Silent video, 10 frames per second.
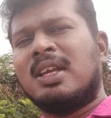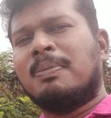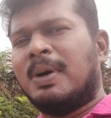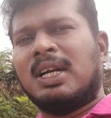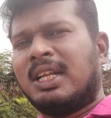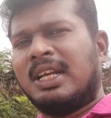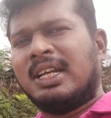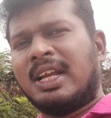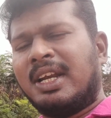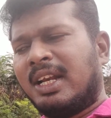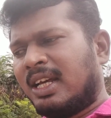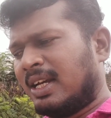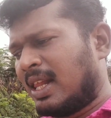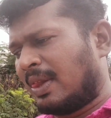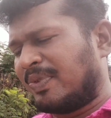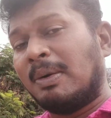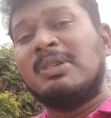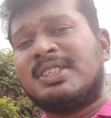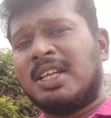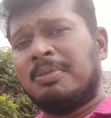பாடிய பாட்டு என்னென்னு கேட்டிங்கன்னா
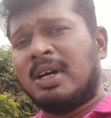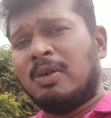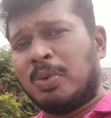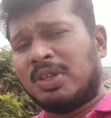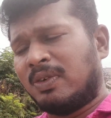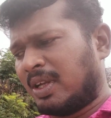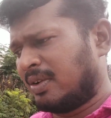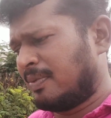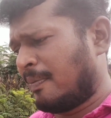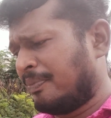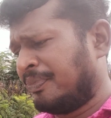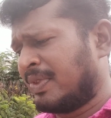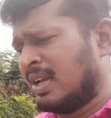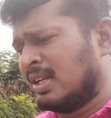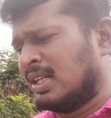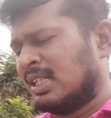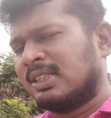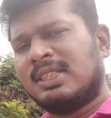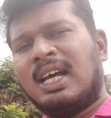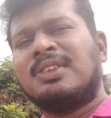தமிழ் சினிமாவை பொறுத்த வரைக்கும்
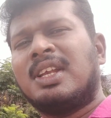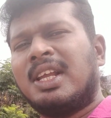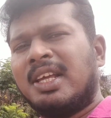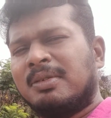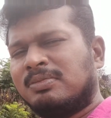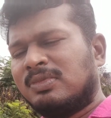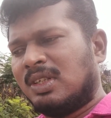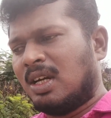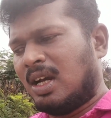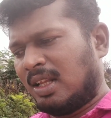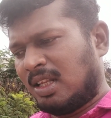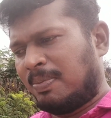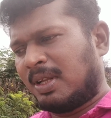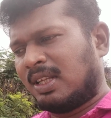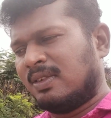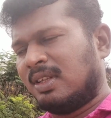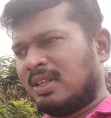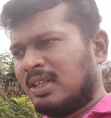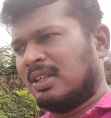சாந்தி நிலையம் அந்த படத்தில் வந்து